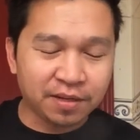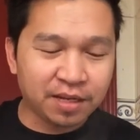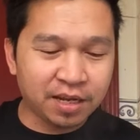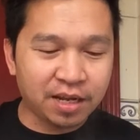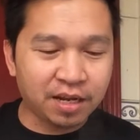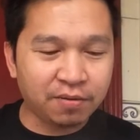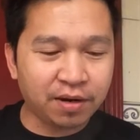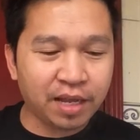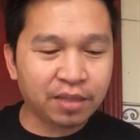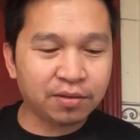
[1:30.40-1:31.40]
Kaya, I would
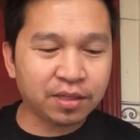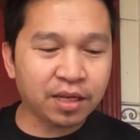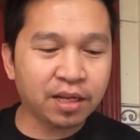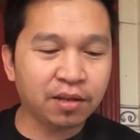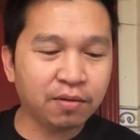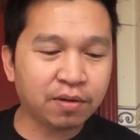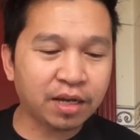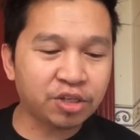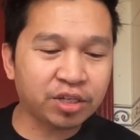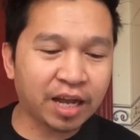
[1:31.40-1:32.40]
like to say hello
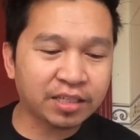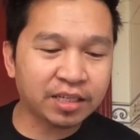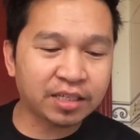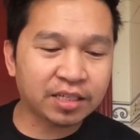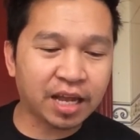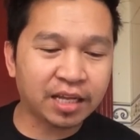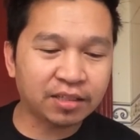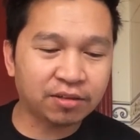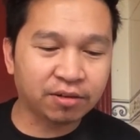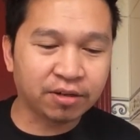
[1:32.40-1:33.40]
kay Jacis
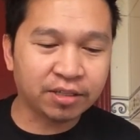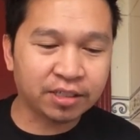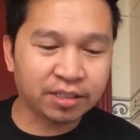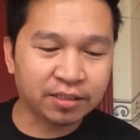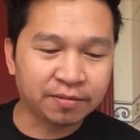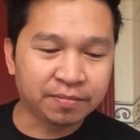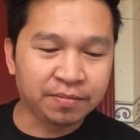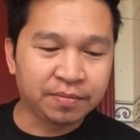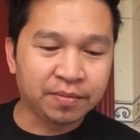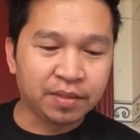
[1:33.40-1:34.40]
Santos.
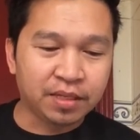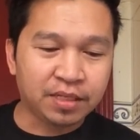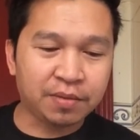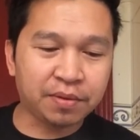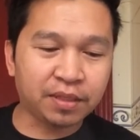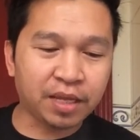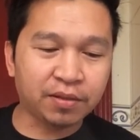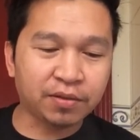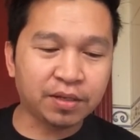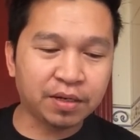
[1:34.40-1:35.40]
Sabi niya, thank
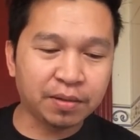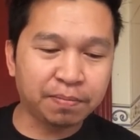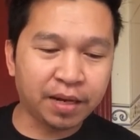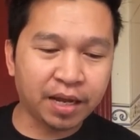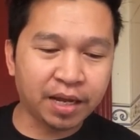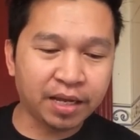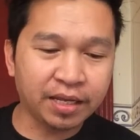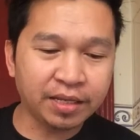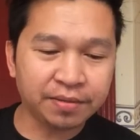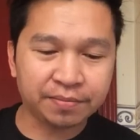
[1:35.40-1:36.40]
you to sa reply.